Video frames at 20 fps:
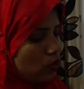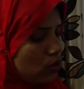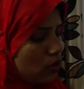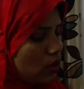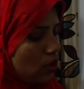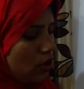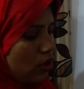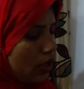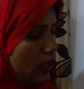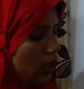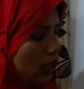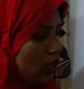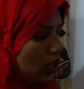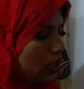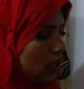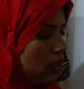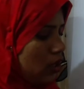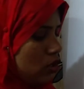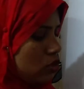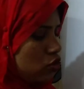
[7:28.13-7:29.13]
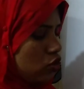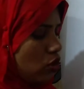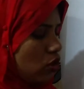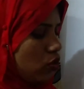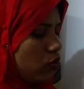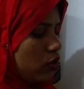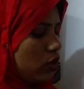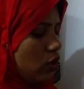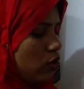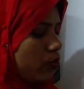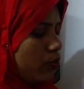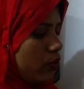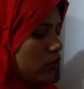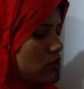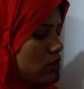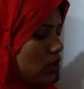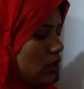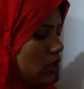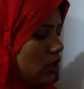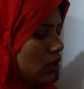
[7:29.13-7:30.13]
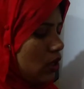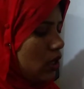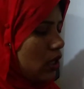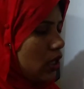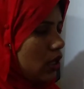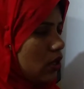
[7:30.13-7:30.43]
তৈরি হয় চকরিয়া উপজেলার